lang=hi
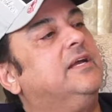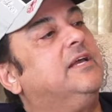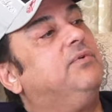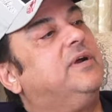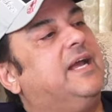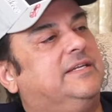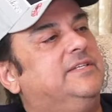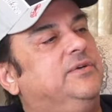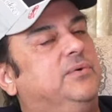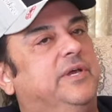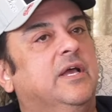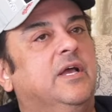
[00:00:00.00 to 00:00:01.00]
कि वो कैसी
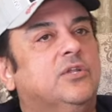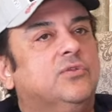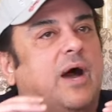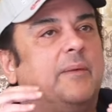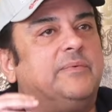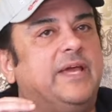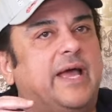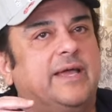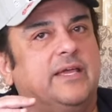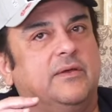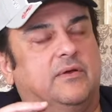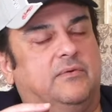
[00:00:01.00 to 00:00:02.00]
हुई तो अब क्या है
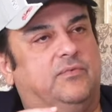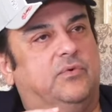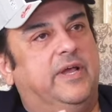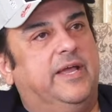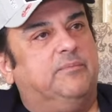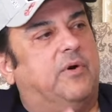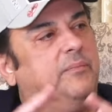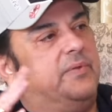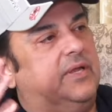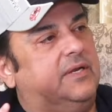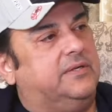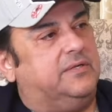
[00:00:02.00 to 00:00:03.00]
कि वो एक
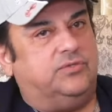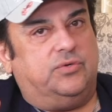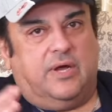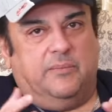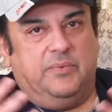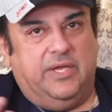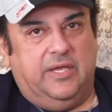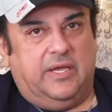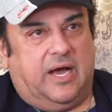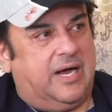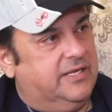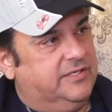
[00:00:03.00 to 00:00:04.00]
पॉपुलर जो अभी
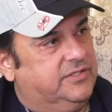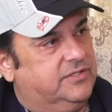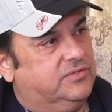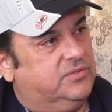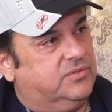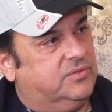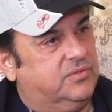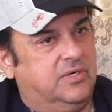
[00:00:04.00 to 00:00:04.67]
आज जो